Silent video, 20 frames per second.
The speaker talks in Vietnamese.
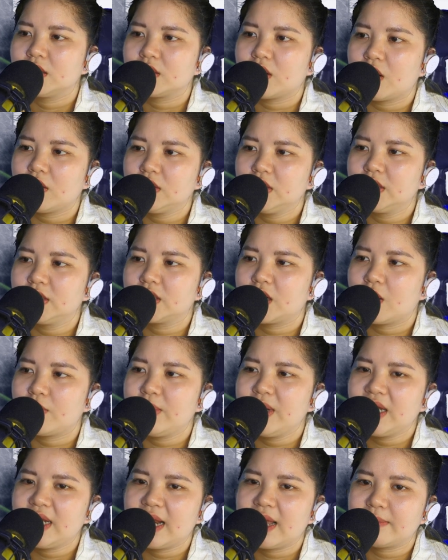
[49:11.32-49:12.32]
có người
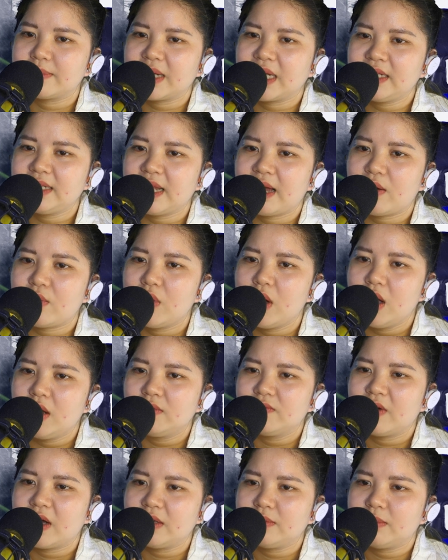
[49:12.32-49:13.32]
không biết làm cách nào,
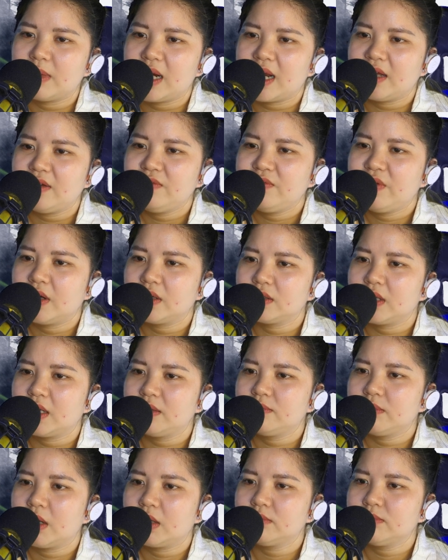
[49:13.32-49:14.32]
vậy mà lấy thần
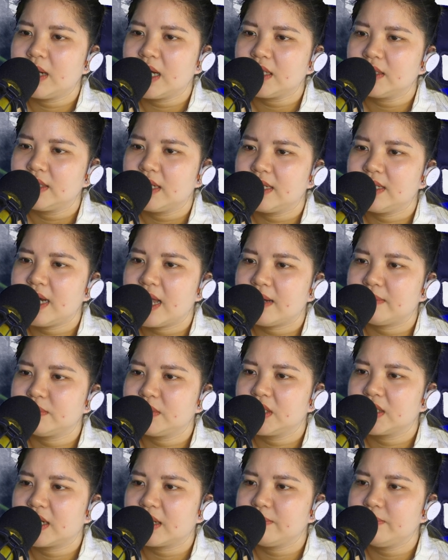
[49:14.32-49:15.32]
linh mở mắt để làm
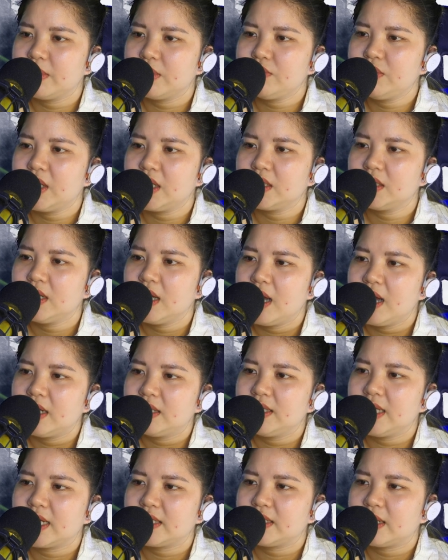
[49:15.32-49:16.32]
tư cách biểu diễn,
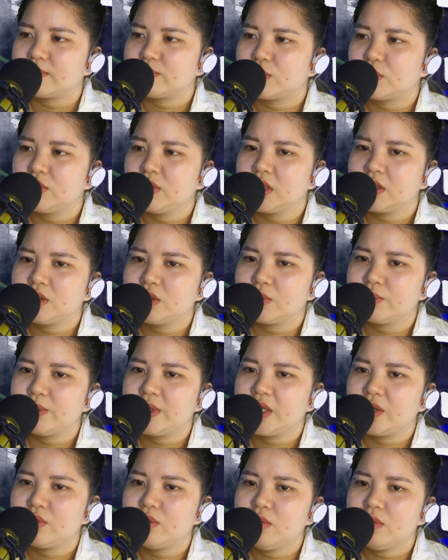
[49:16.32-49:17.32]
gia nhập tổ chức
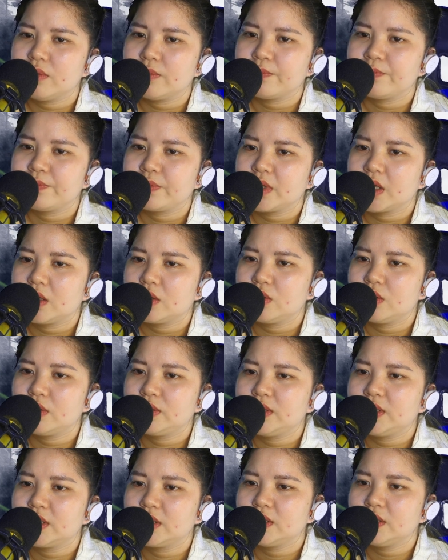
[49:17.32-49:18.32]
Trúc Chiếu.
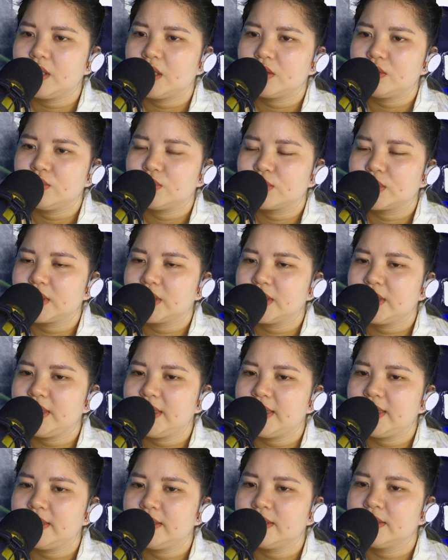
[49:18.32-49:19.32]
Đội trưởng nở nụ cười
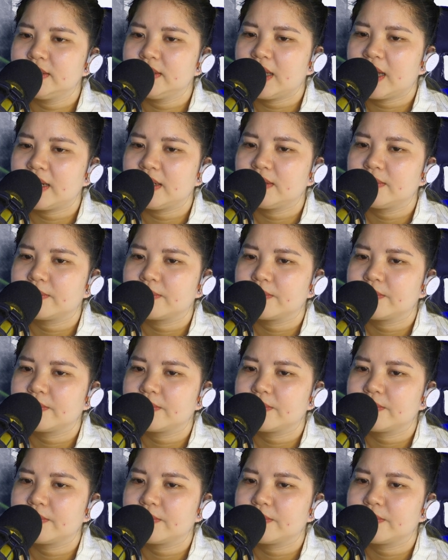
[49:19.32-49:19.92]
nhìn Hứa Thanh.